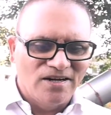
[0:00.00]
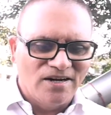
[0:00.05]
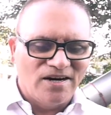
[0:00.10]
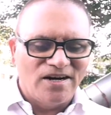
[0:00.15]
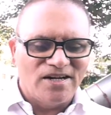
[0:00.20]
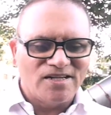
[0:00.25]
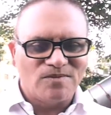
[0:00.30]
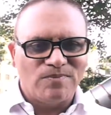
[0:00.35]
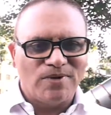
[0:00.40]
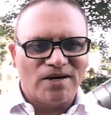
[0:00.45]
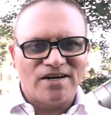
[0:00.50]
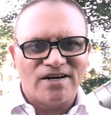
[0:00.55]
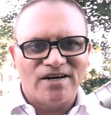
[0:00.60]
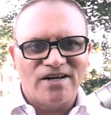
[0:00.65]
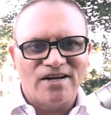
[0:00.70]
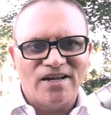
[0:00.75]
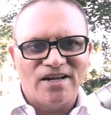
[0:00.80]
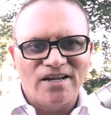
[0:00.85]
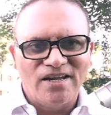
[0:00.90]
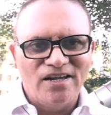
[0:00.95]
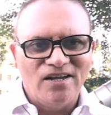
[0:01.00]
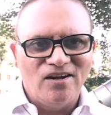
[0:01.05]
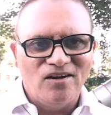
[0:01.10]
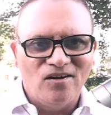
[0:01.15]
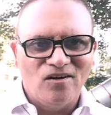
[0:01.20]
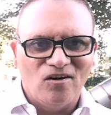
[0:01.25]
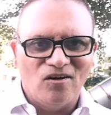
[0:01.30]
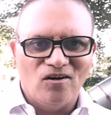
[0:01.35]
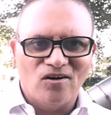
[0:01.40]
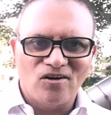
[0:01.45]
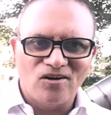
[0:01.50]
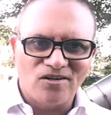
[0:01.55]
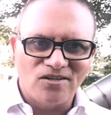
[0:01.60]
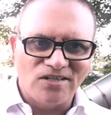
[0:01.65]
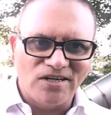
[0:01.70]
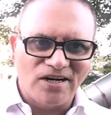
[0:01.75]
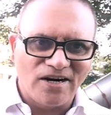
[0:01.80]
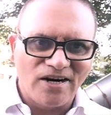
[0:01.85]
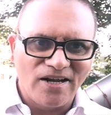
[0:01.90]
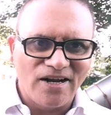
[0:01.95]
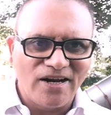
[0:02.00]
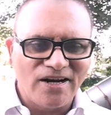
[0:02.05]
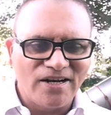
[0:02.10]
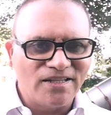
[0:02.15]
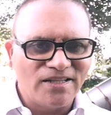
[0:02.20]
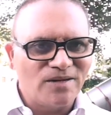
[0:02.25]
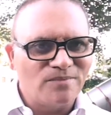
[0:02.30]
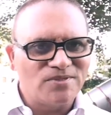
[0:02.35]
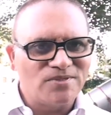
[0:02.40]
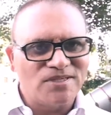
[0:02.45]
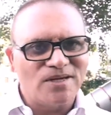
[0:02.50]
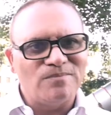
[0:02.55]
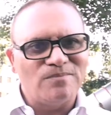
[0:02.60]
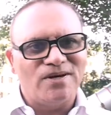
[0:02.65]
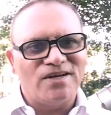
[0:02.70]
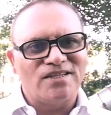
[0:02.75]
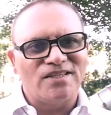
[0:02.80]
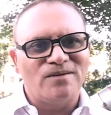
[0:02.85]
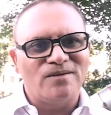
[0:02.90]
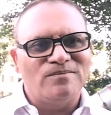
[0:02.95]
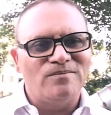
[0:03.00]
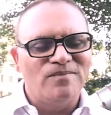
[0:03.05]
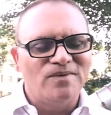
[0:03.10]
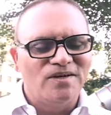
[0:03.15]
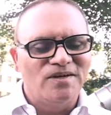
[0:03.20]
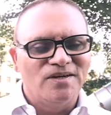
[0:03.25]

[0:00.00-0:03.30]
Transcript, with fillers: रेस्पेक्ट करेंगे और झगड़ा ख़त्म सब ख़त्म